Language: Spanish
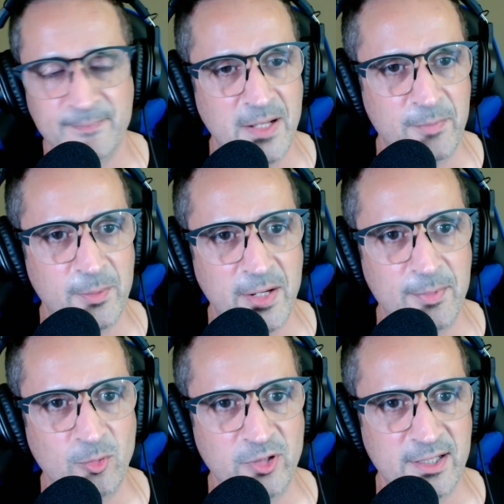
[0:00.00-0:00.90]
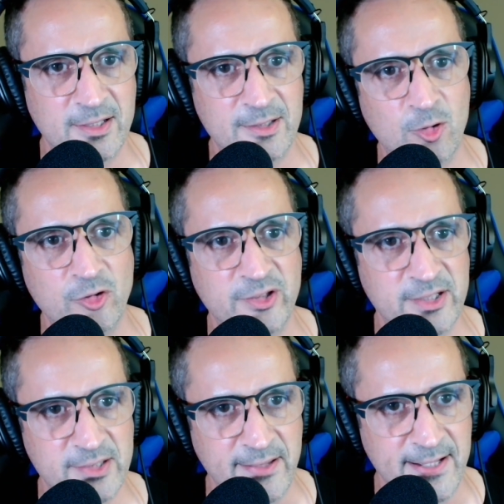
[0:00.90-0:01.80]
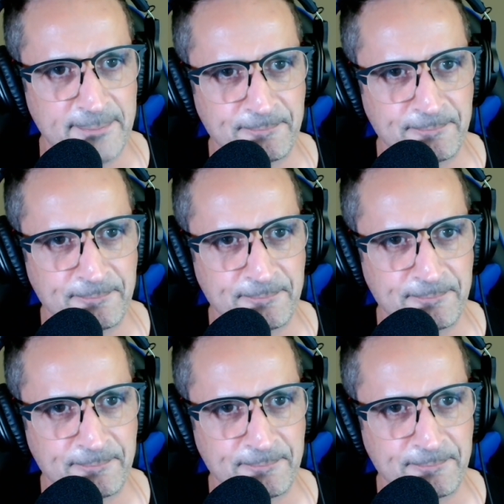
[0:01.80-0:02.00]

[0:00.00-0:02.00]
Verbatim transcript: La primera pregunta contestada.